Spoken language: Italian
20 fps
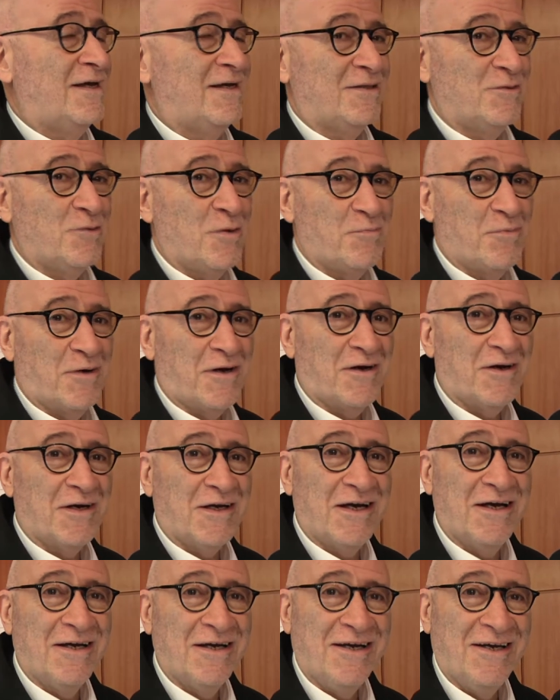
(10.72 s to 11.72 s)
due
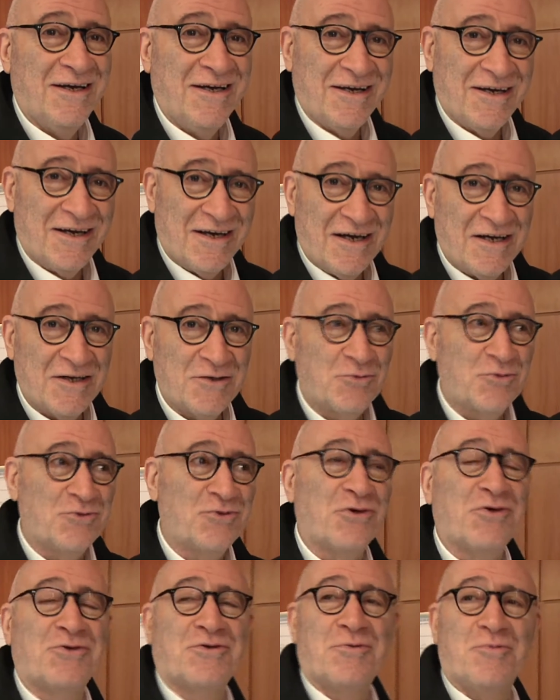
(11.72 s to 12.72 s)
parole su
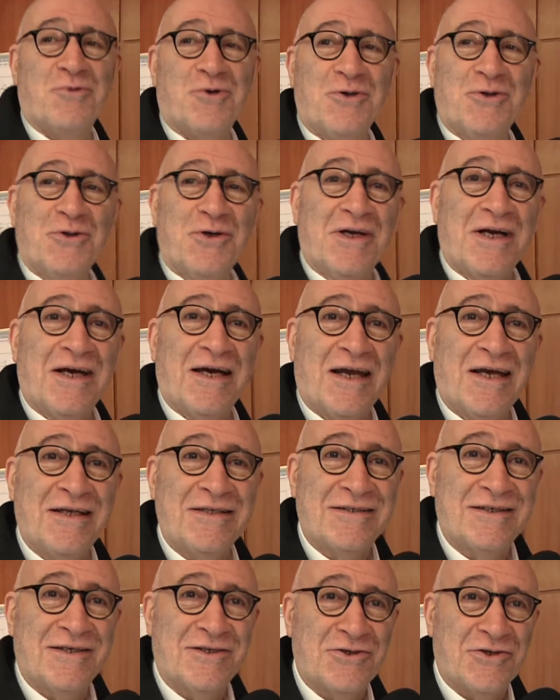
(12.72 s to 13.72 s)
Giorgio Muratore,
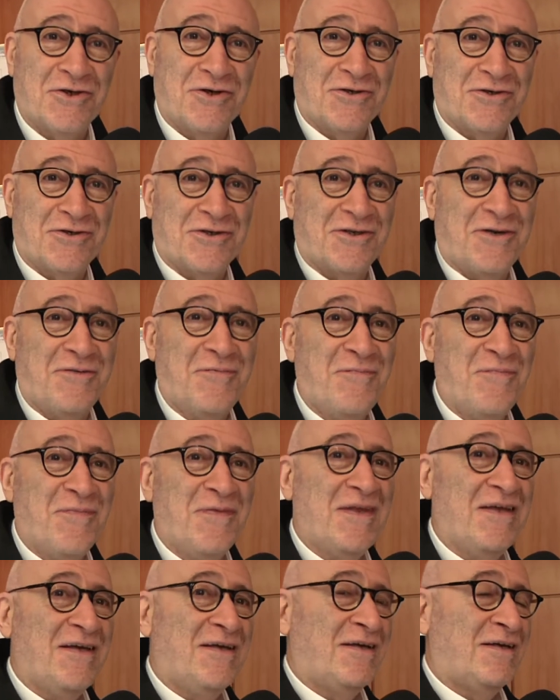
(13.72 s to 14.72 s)
grazie Giorgio.
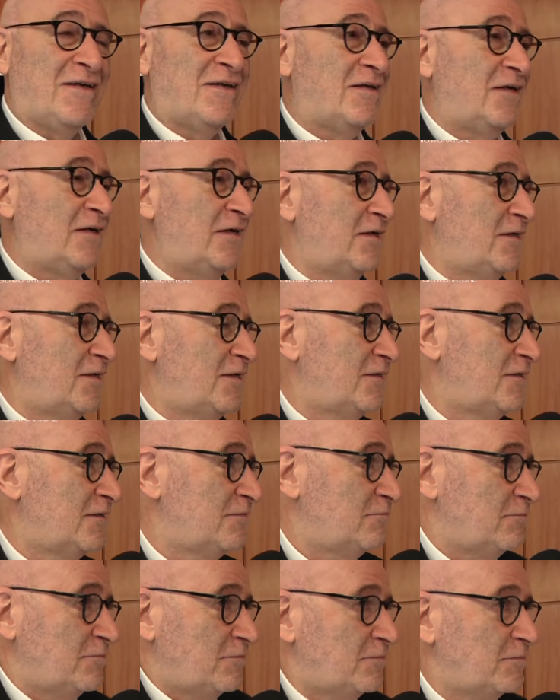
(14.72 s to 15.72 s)
Eh,
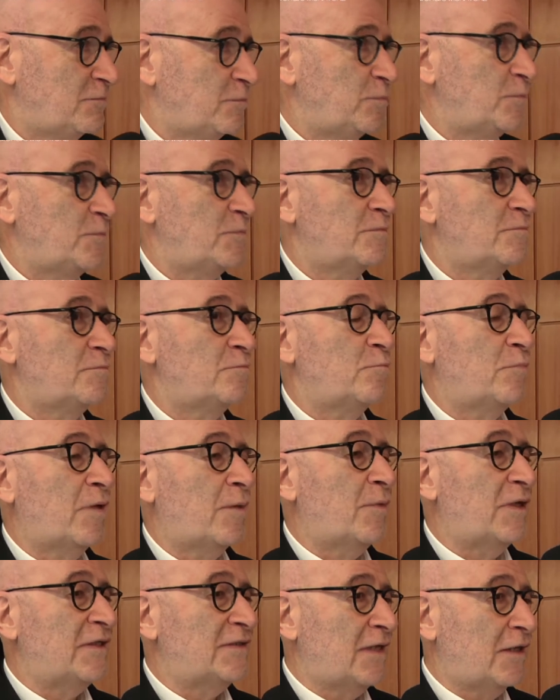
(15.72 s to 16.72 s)
mm, per
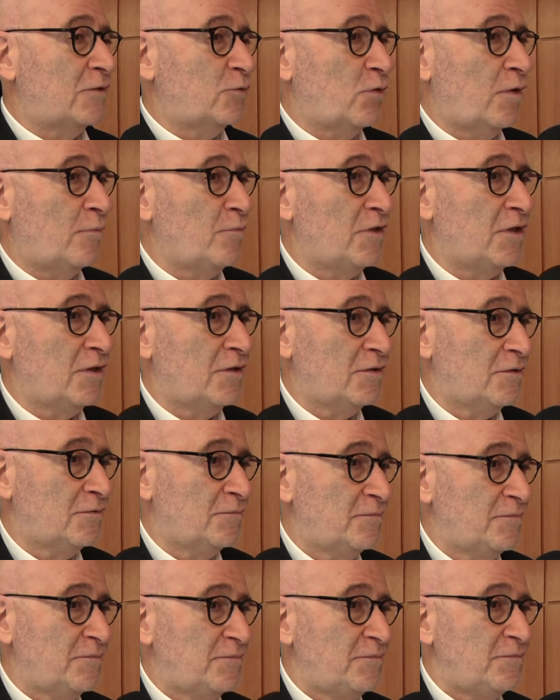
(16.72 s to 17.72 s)
me è stato un amico,
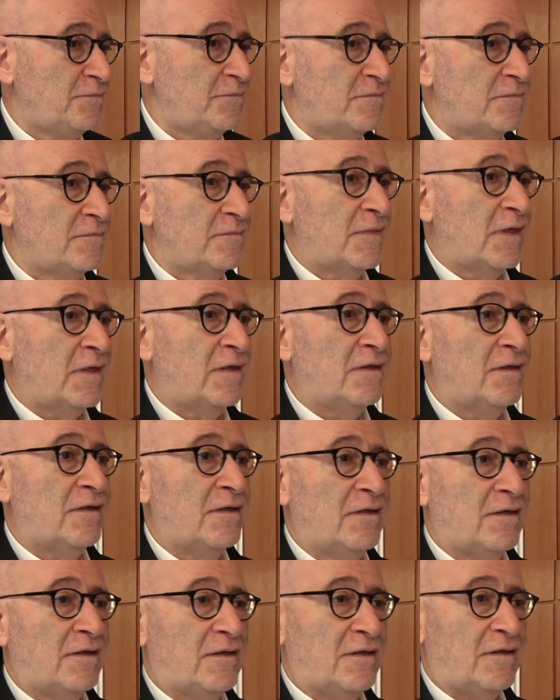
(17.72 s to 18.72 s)
eh,
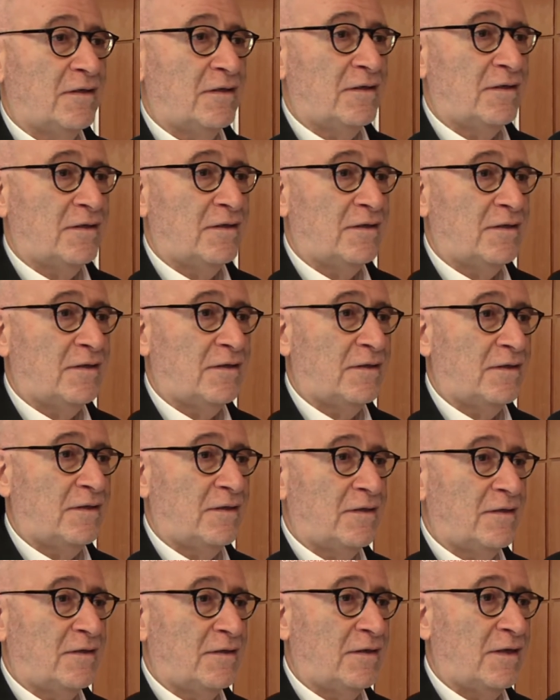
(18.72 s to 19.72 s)

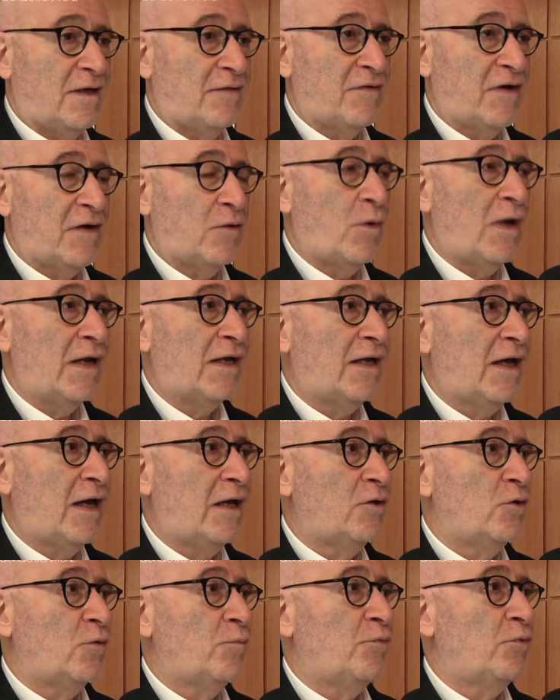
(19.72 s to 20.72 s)
aveva qualche
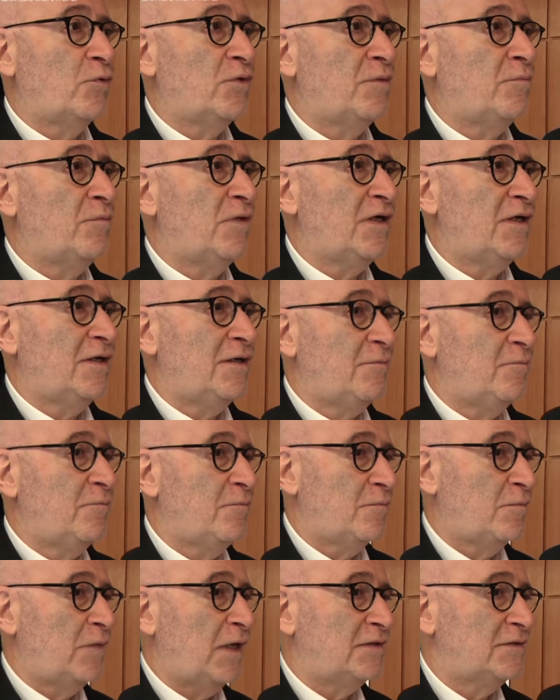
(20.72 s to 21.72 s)
anno più di me,
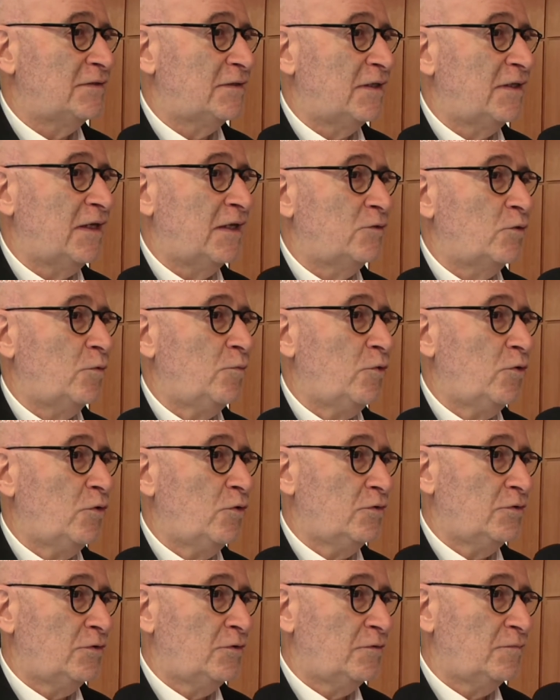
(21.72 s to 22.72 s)
mi ha insegnato
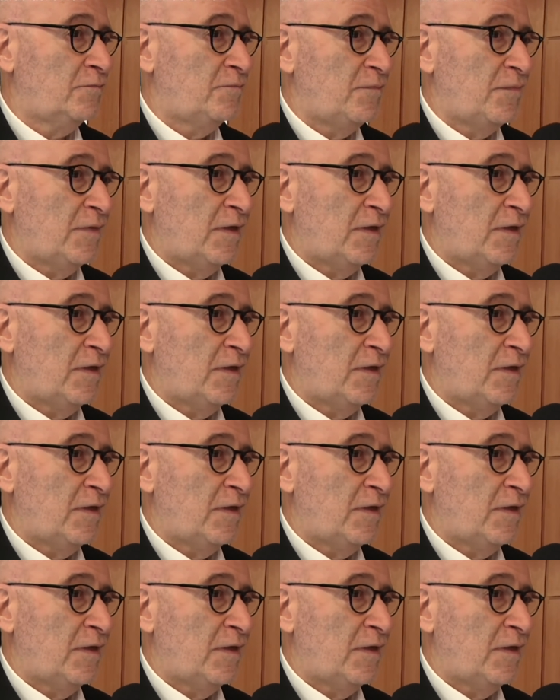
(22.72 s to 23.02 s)
molto